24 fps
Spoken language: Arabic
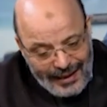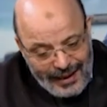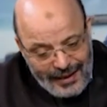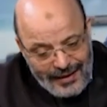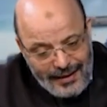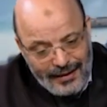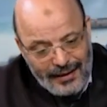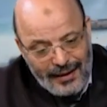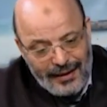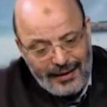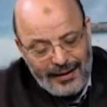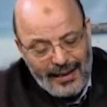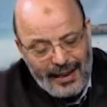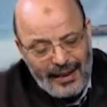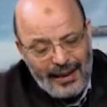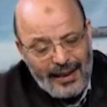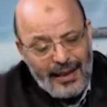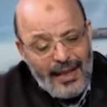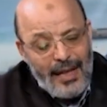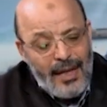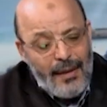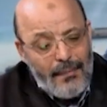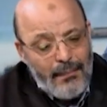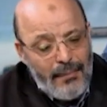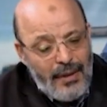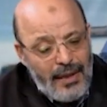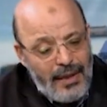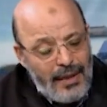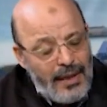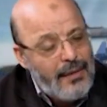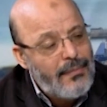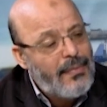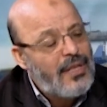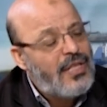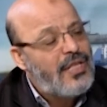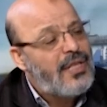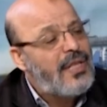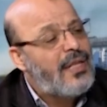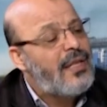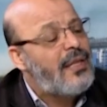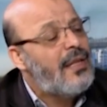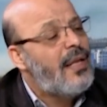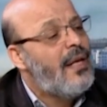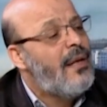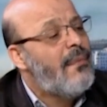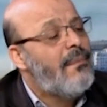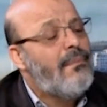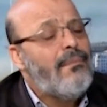جد الطريق باللي المسجد
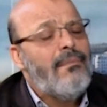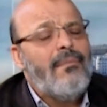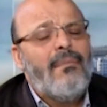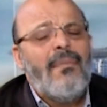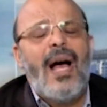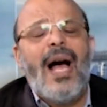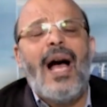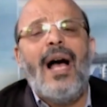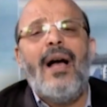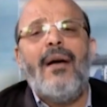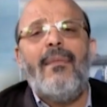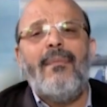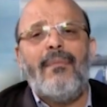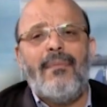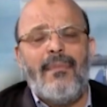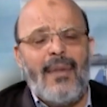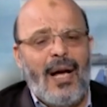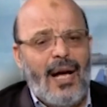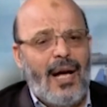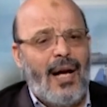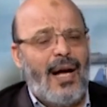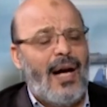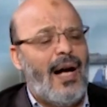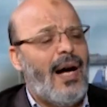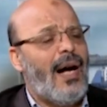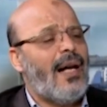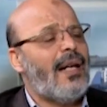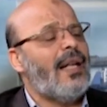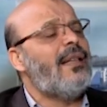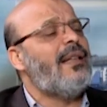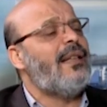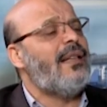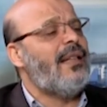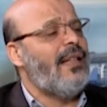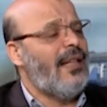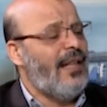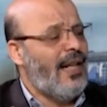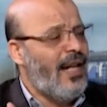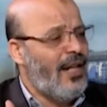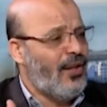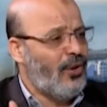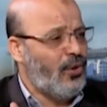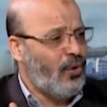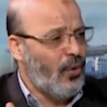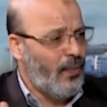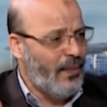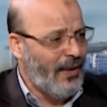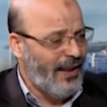مهما اردت
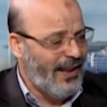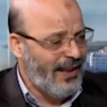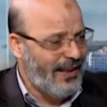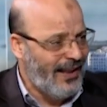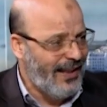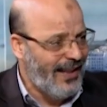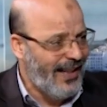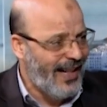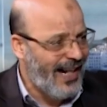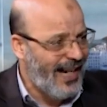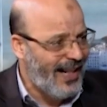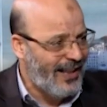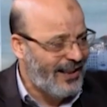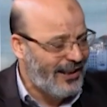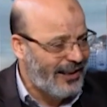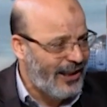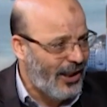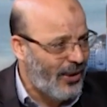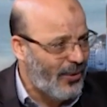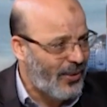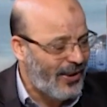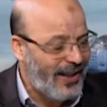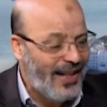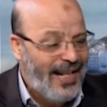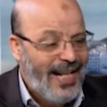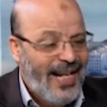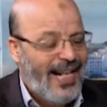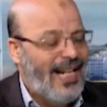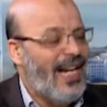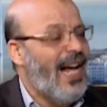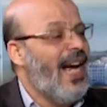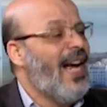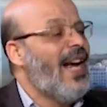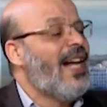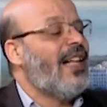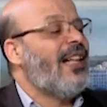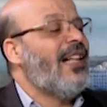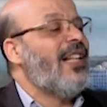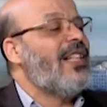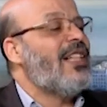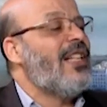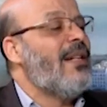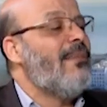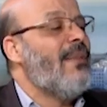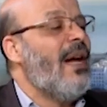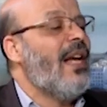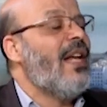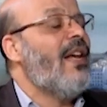ان تبعده عن دور الحياه
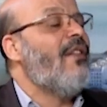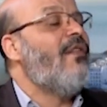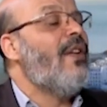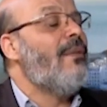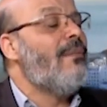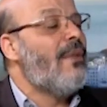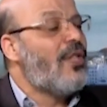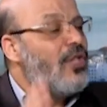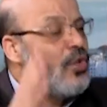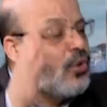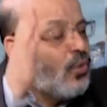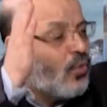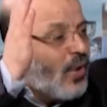الاجتماعيه فالمسجد هو